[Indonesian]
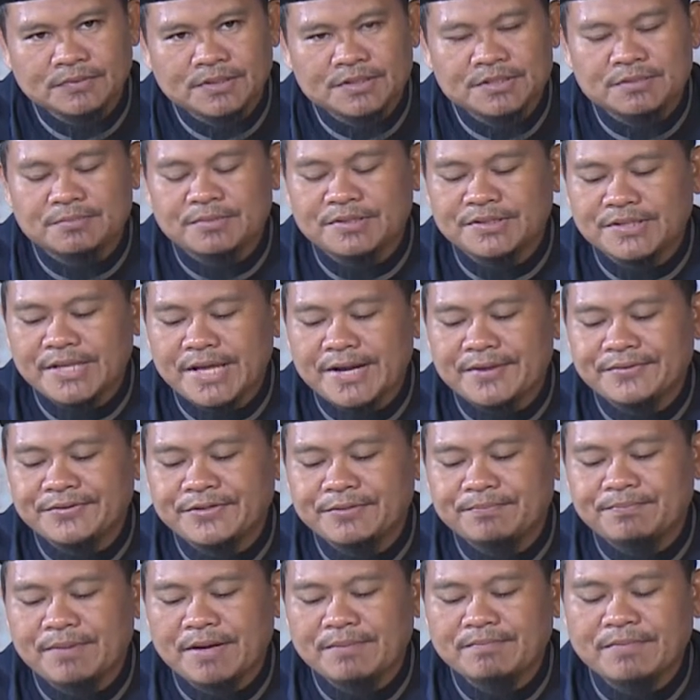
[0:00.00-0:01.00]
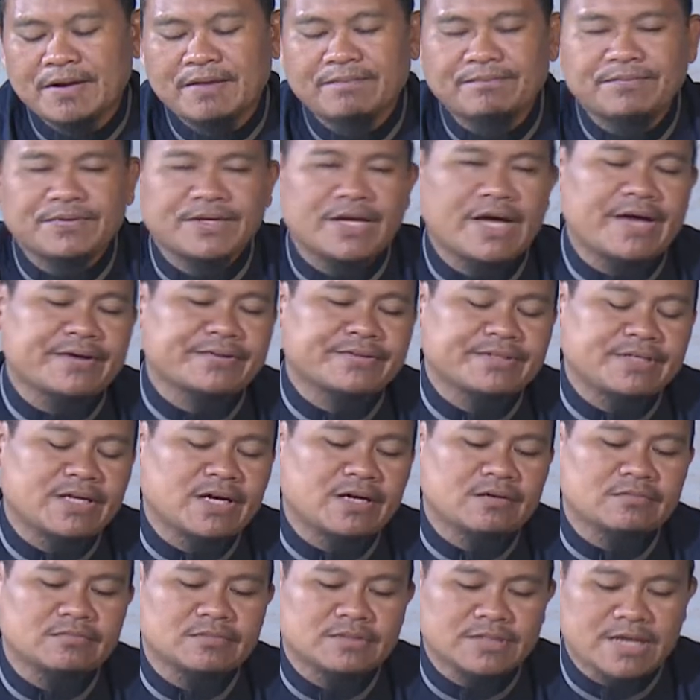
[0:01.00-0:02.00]
Sementara sifat manfiah
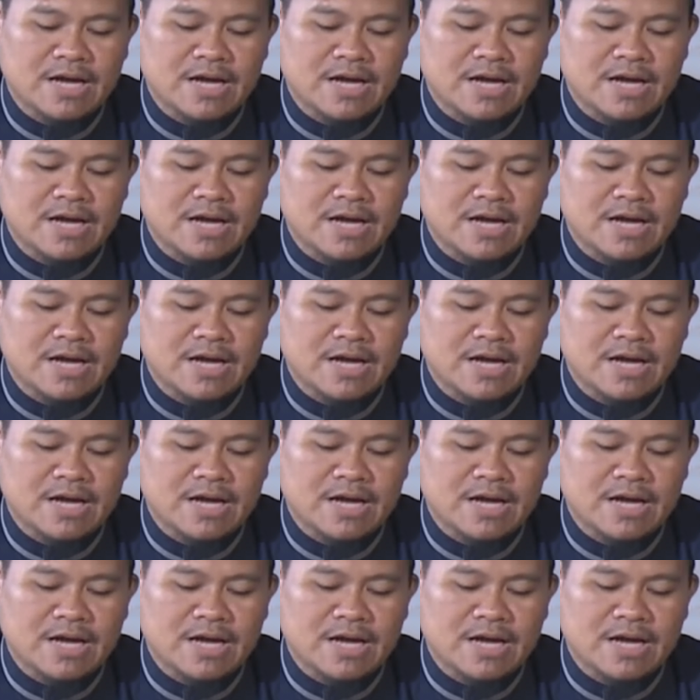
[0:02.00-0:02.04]
artinya yang